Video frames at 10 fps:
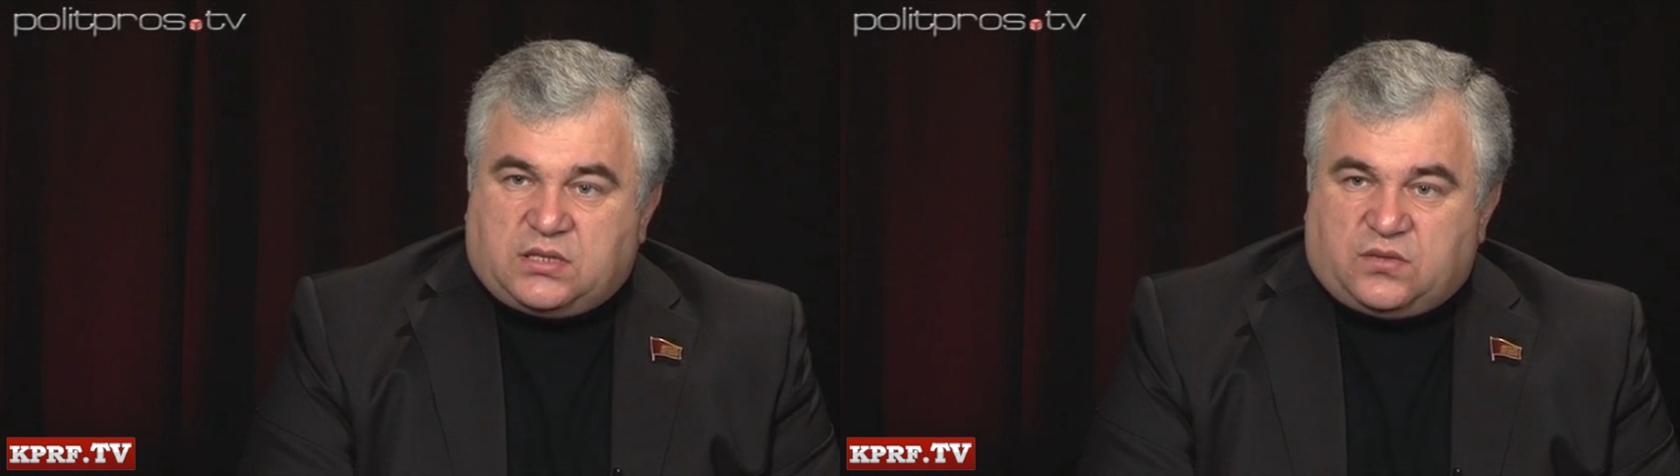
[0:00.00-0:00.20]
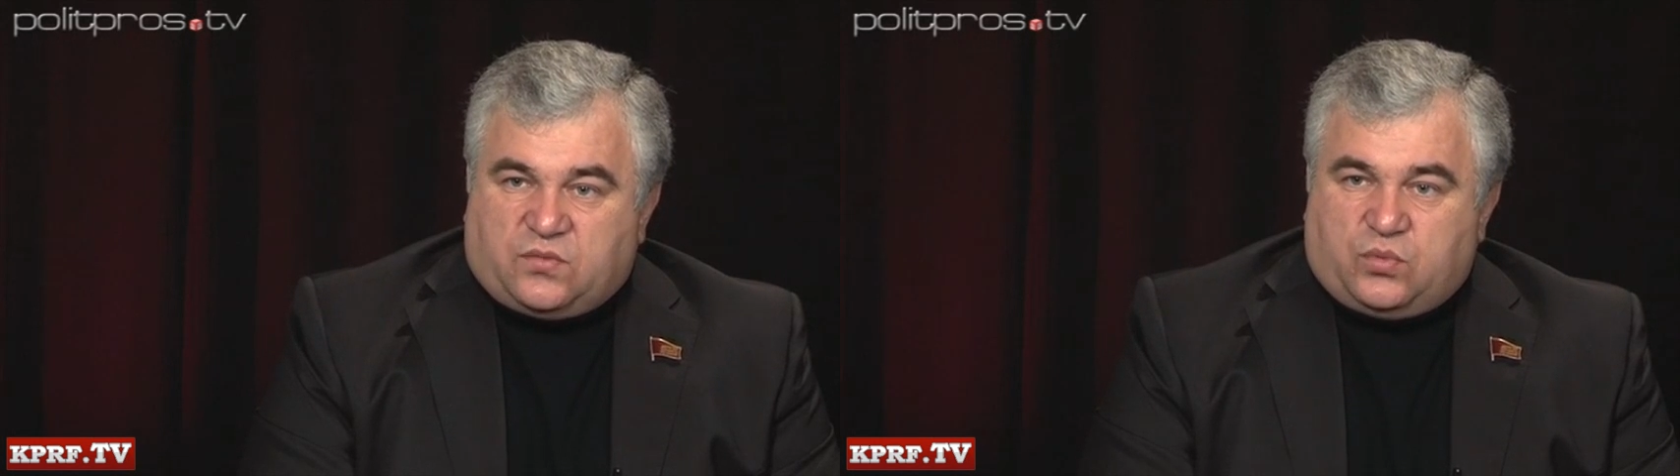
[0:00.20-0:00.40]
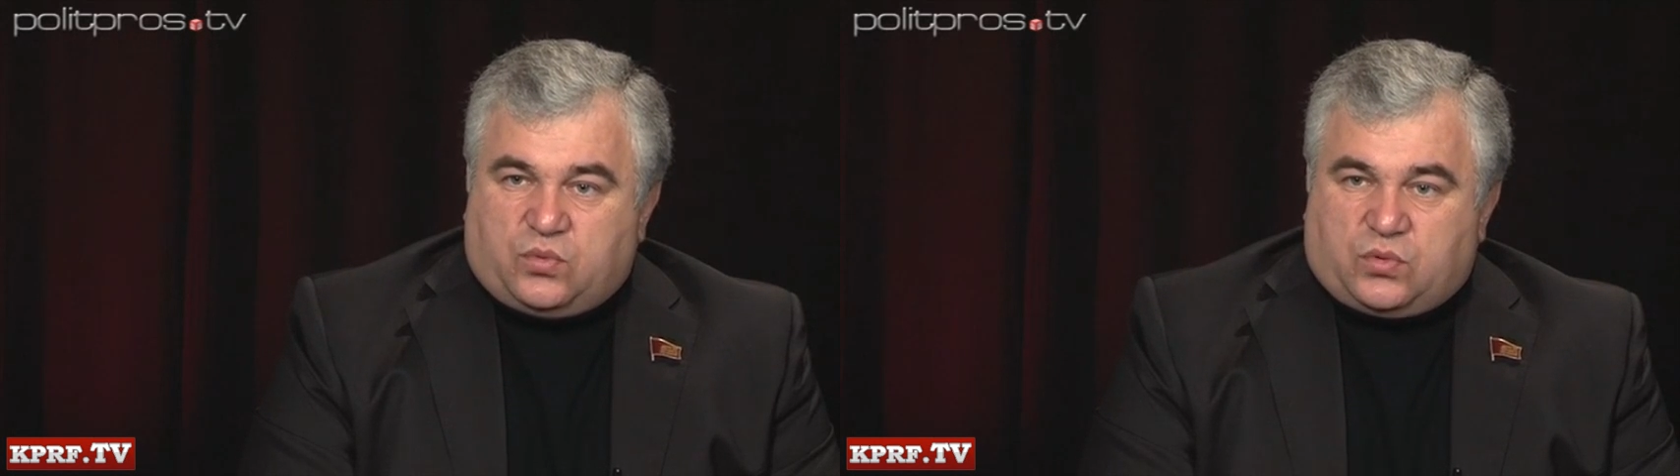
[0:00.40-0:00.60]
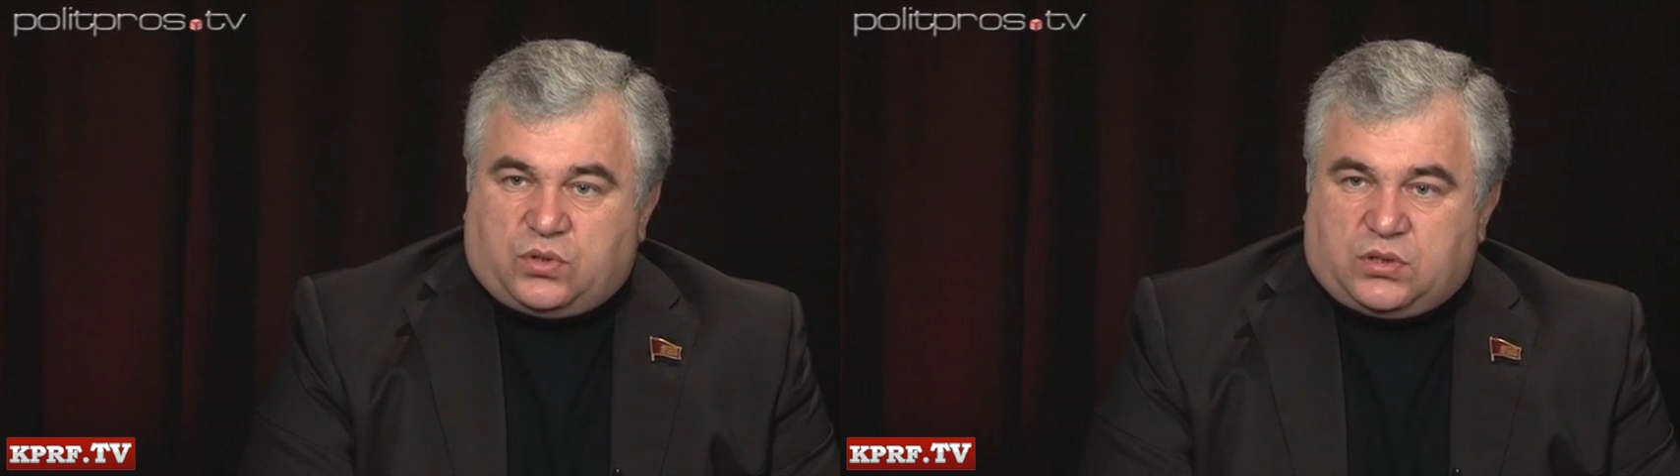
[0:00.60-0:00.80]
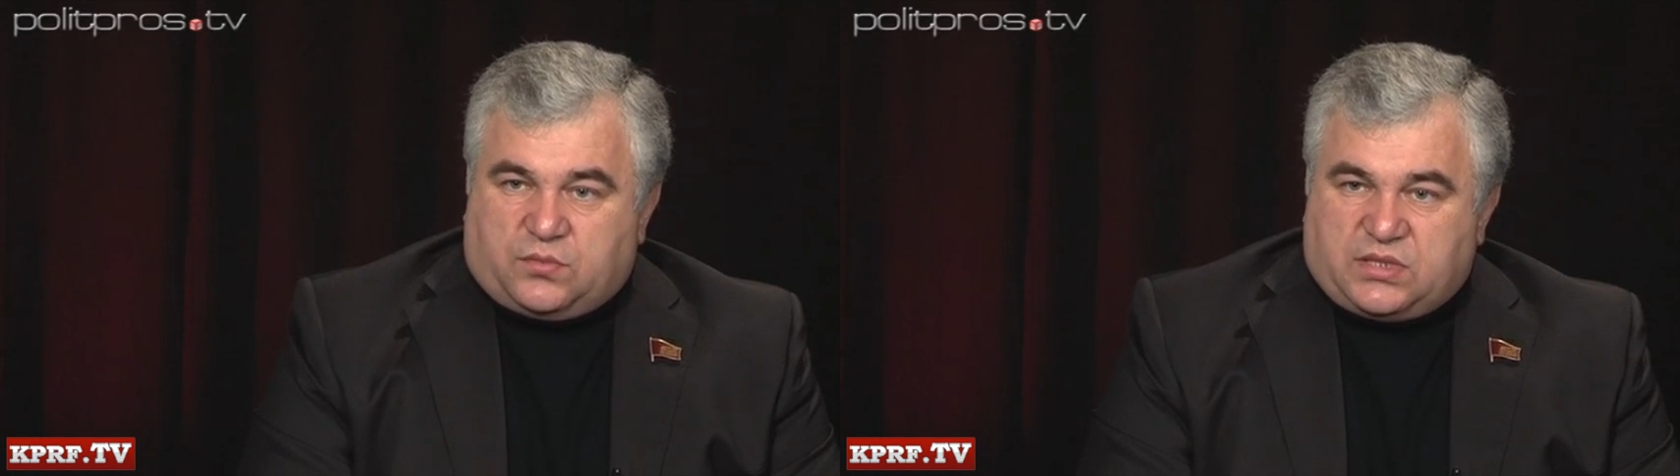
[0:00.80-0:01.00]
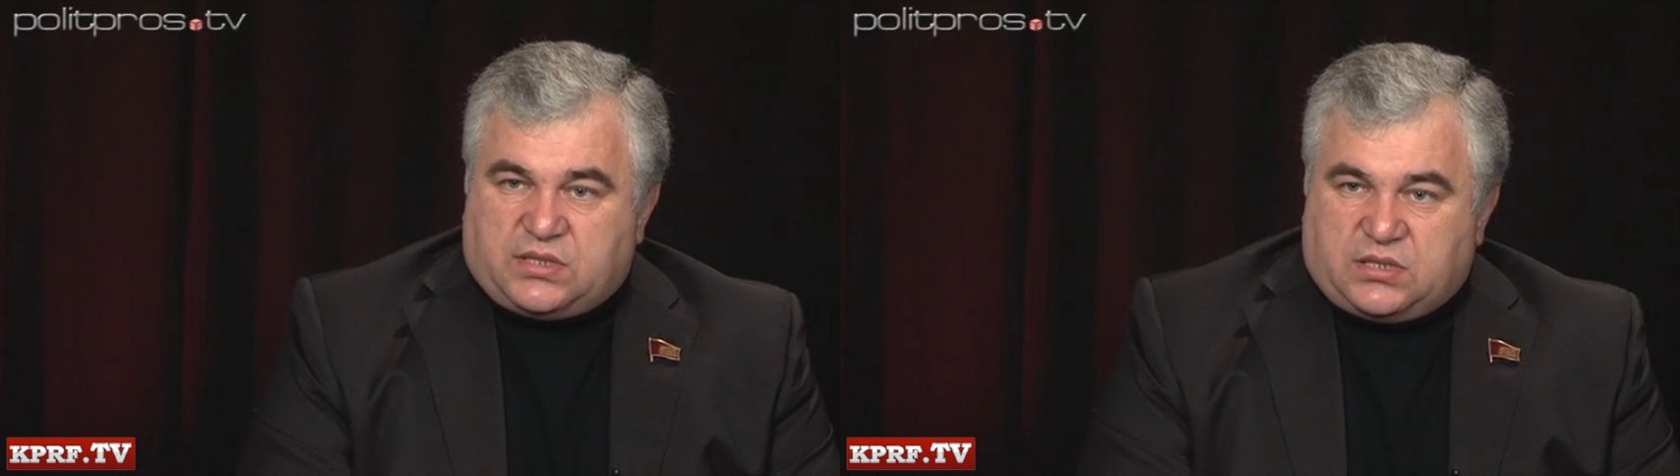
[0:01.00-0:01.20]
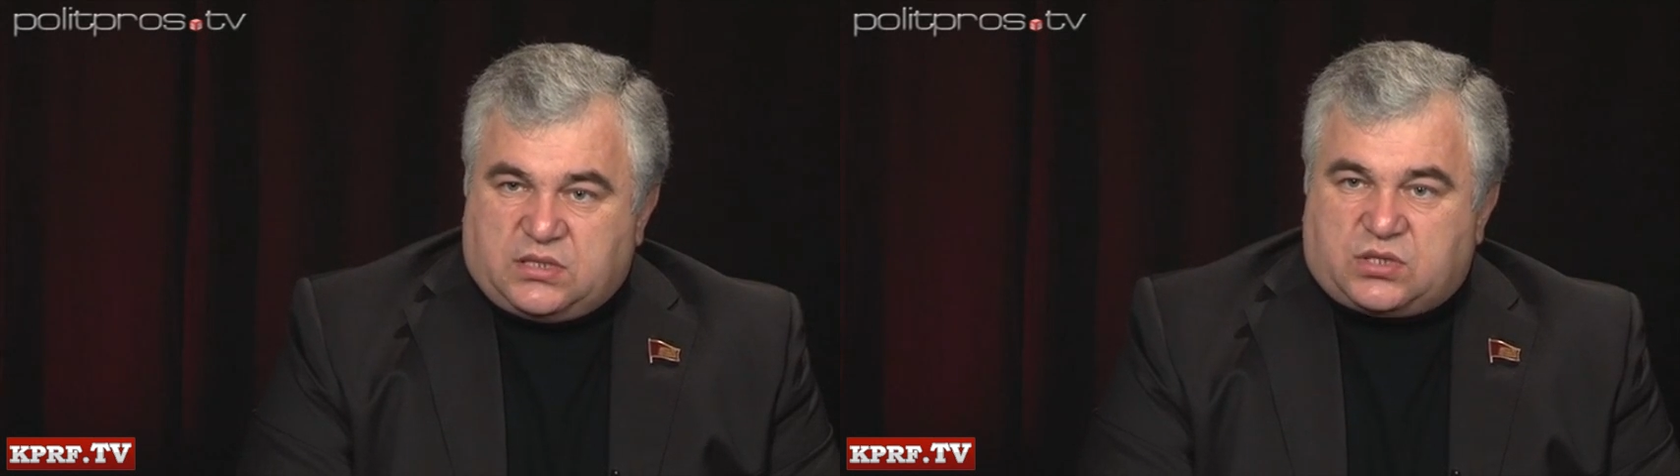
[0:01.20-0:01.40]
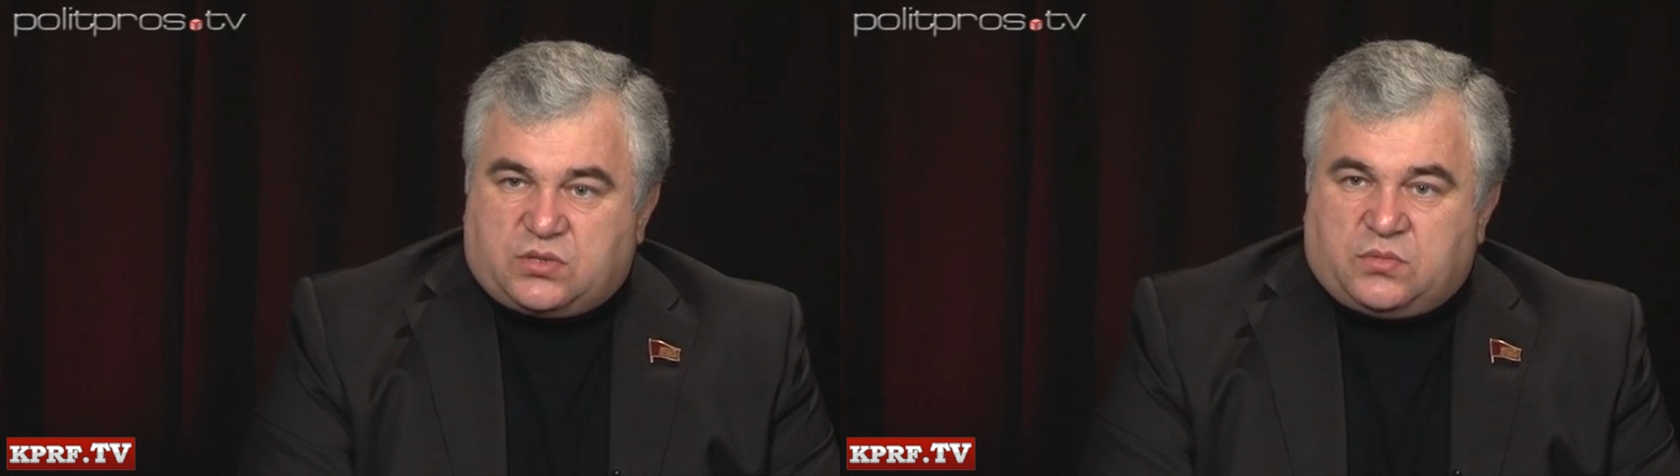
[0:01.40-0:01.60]
и мы
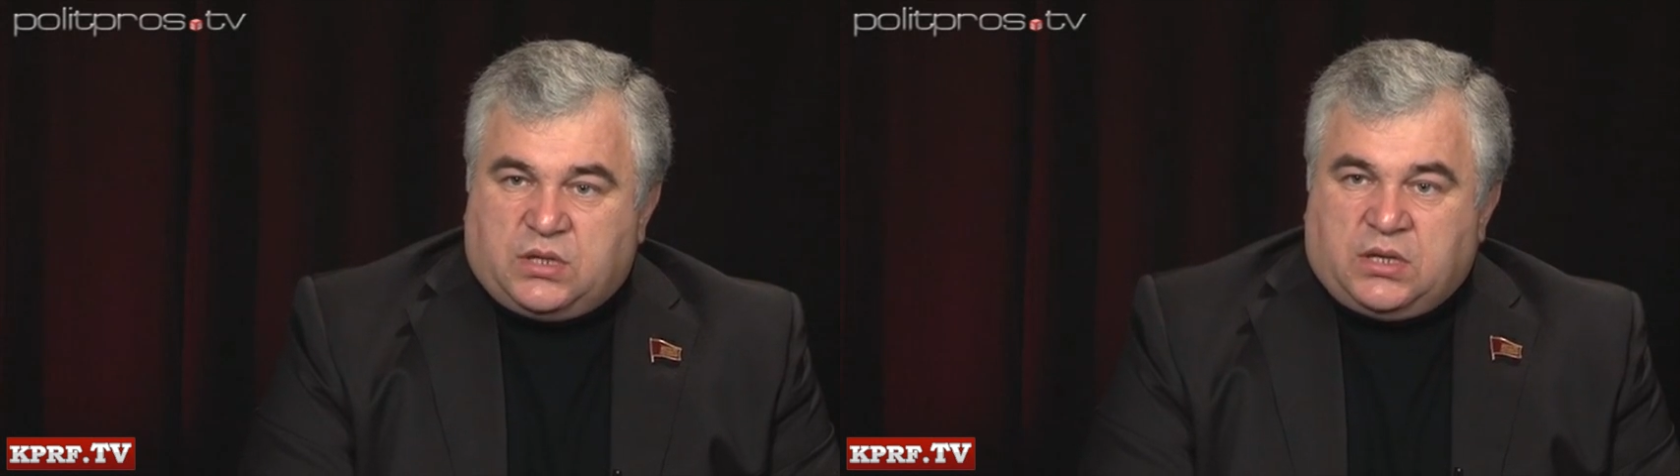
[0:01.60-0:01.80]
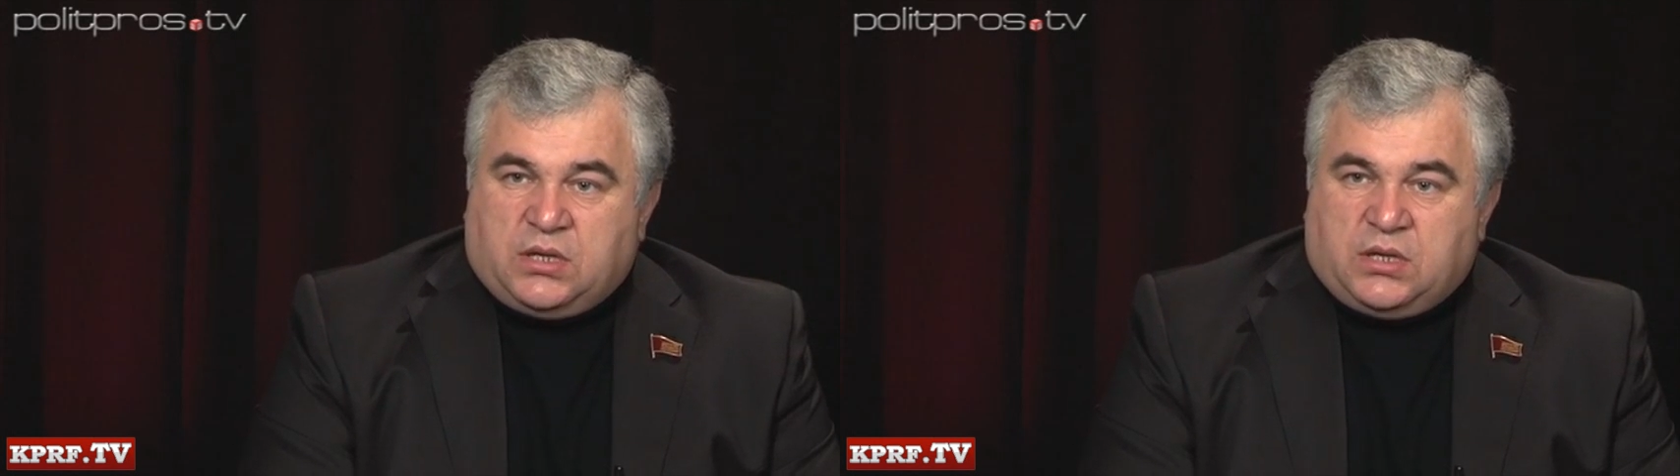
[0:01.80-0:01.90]
содержим